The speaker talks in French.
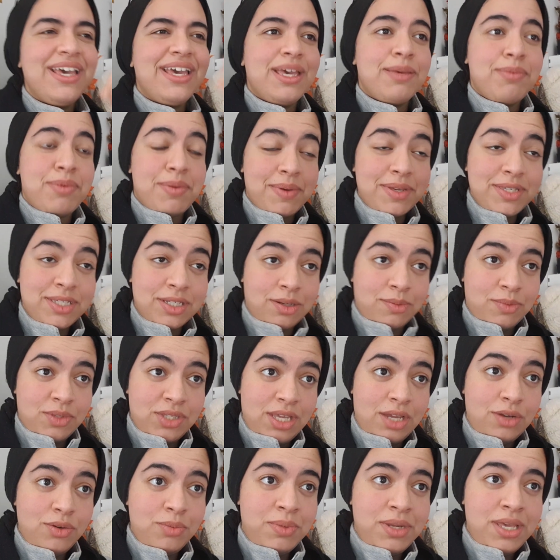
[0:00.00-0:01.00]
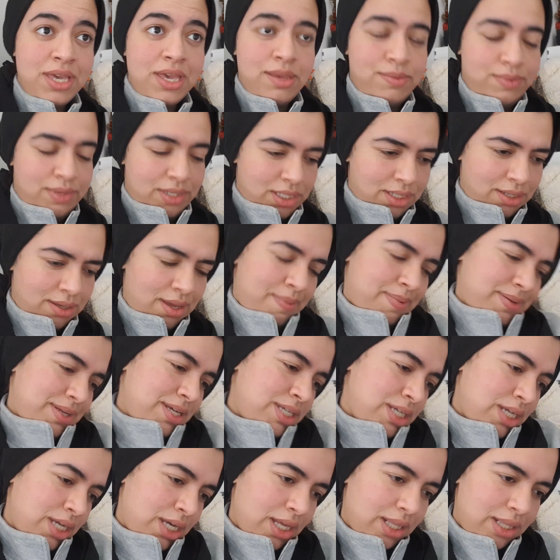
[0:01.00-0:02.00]
Et puis après, j'ai commencé à l'oublier. Puis après,
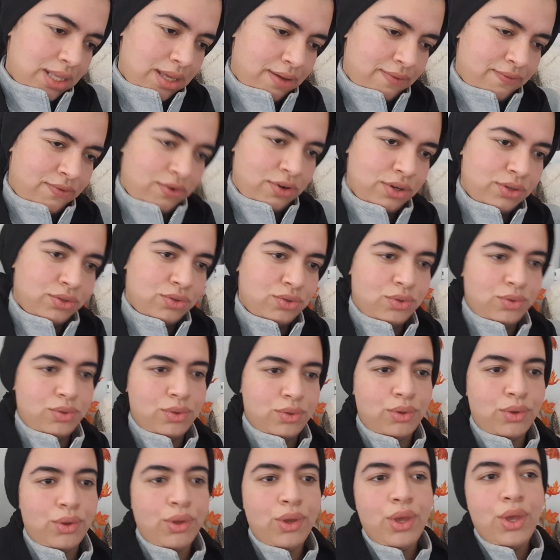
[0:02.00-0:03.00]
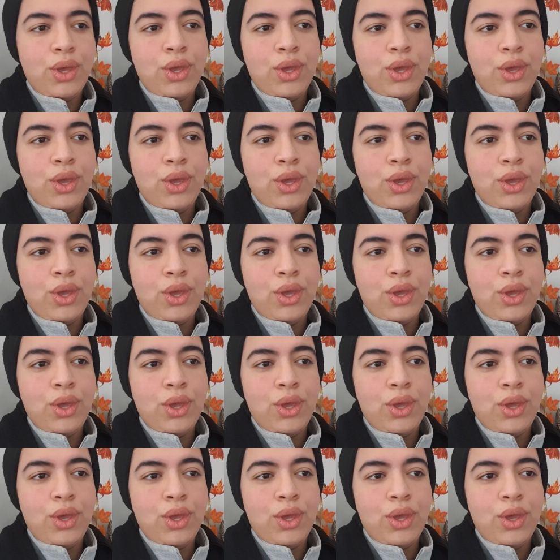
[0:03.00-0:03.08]
j'ai regardé un blog de